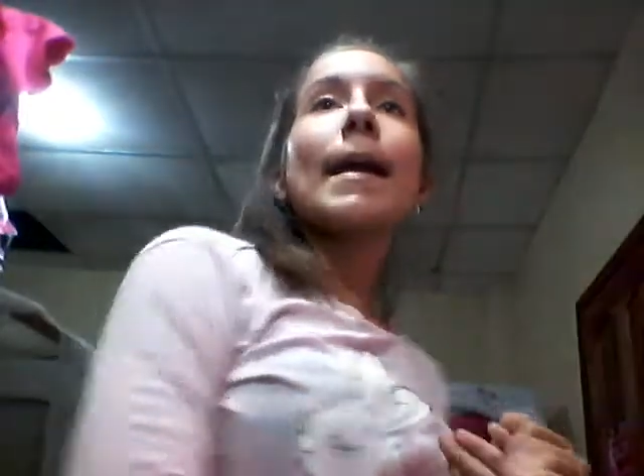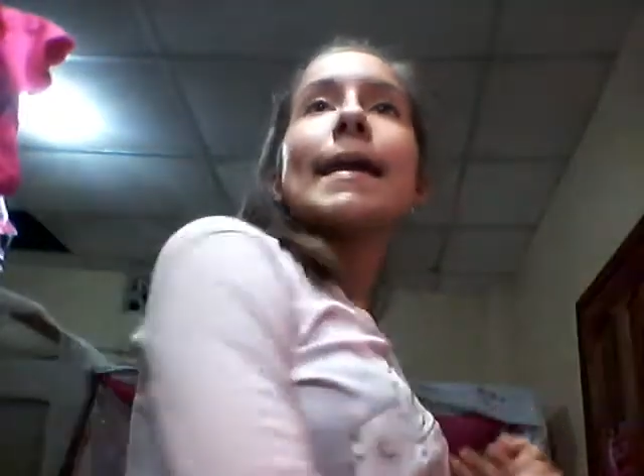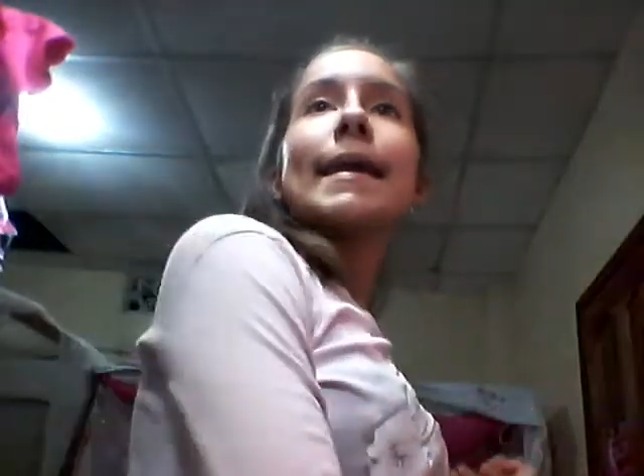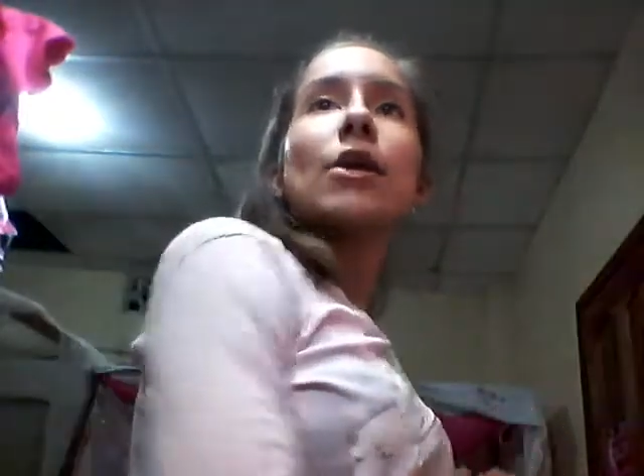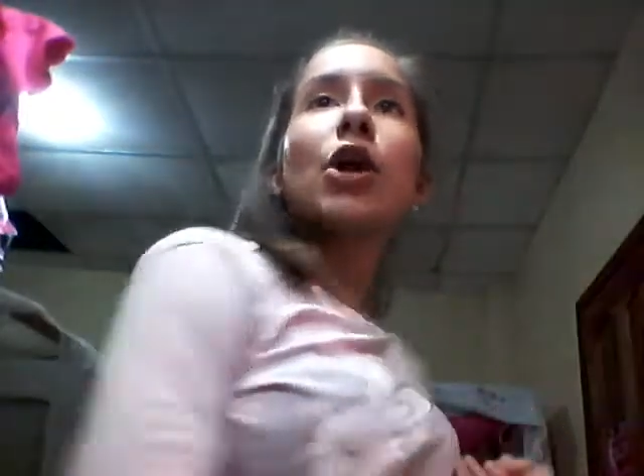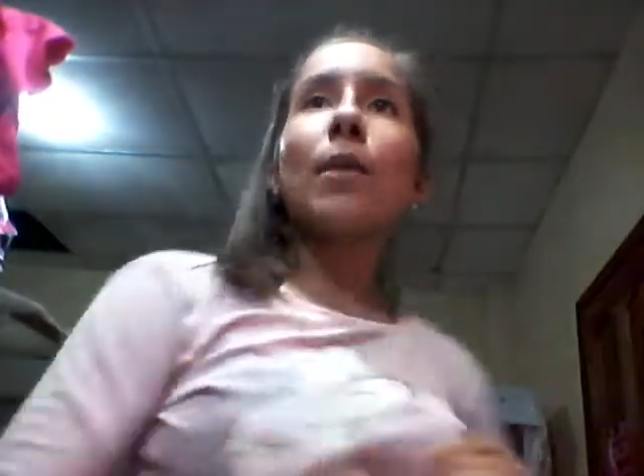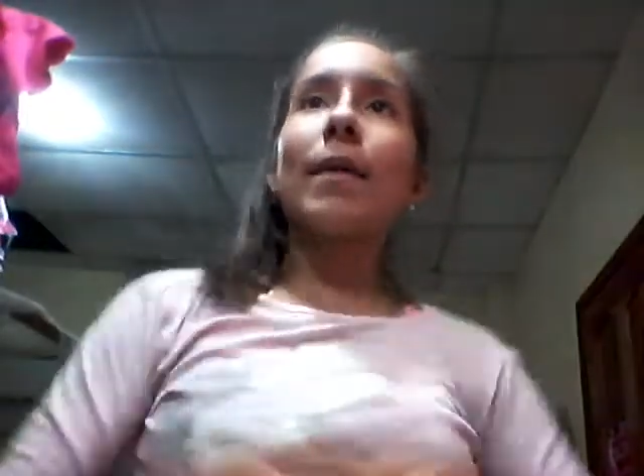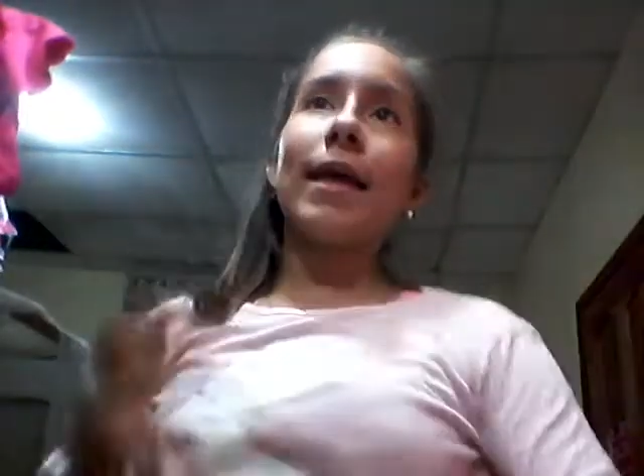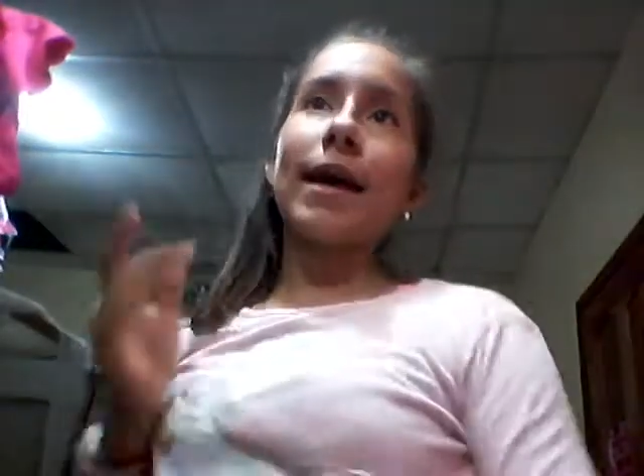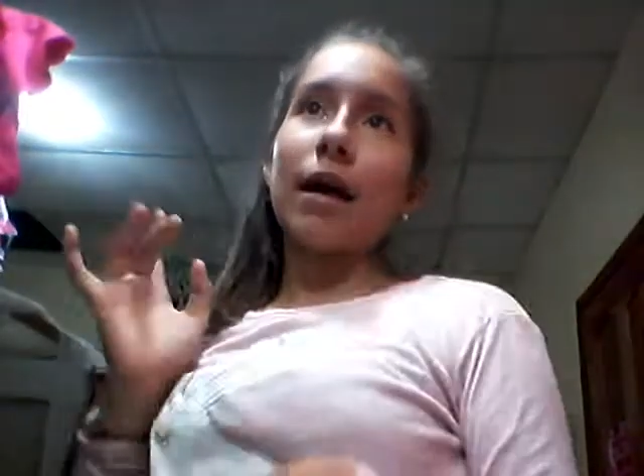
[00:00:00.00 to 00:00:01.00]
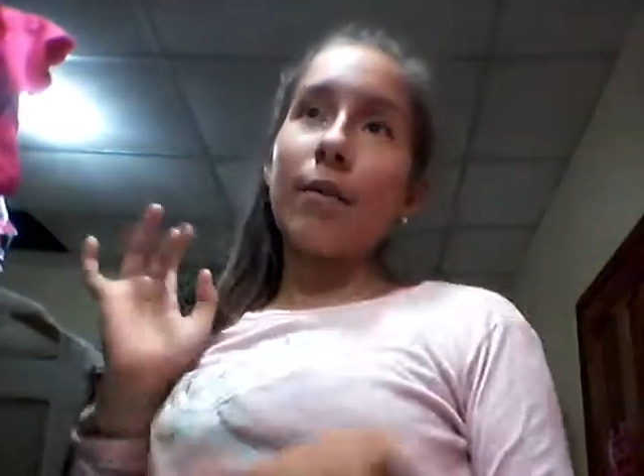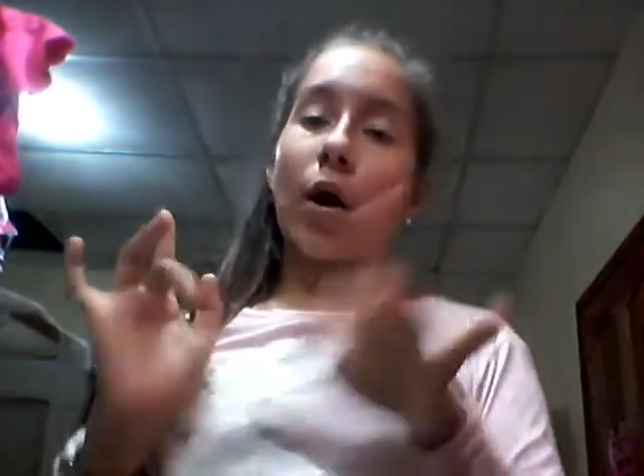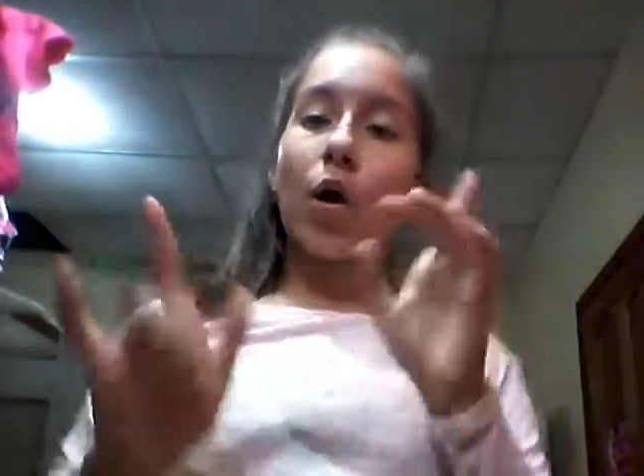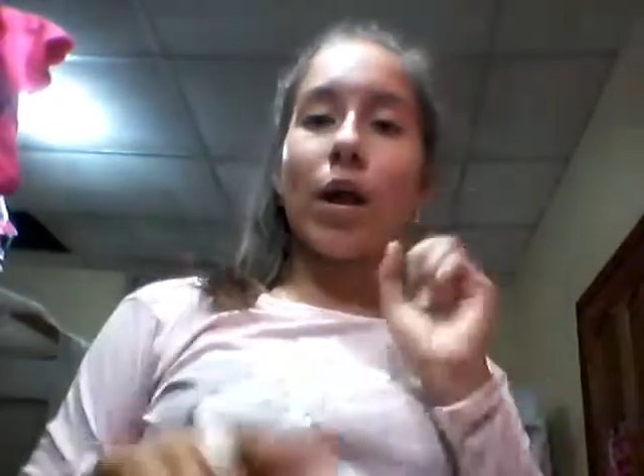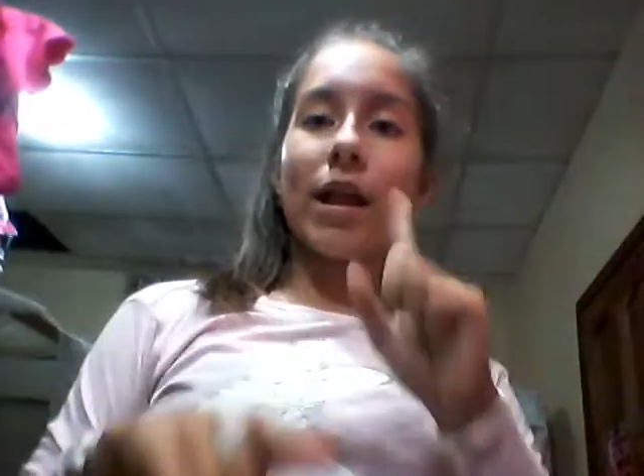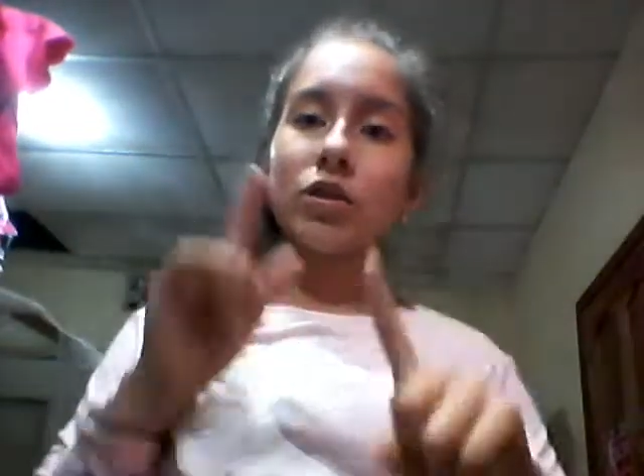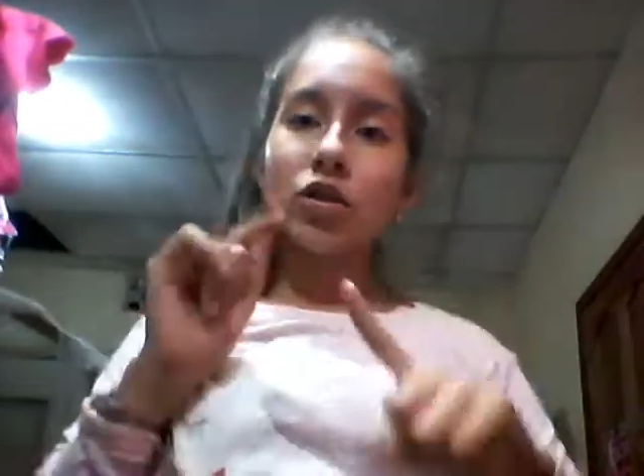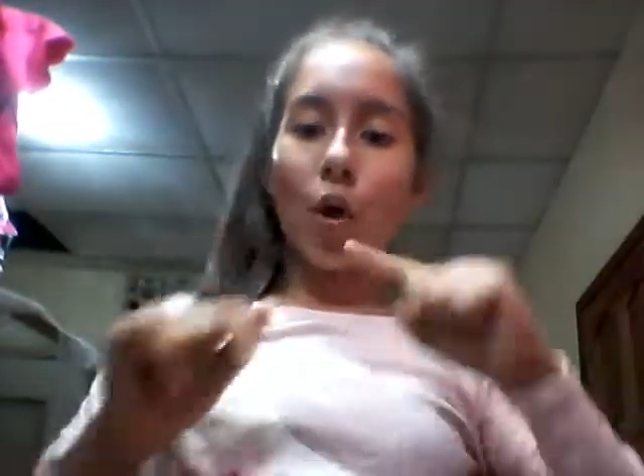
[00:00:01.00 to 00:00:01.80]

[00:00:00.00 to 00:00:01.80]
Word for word: Y quiero que me dejen abajo en los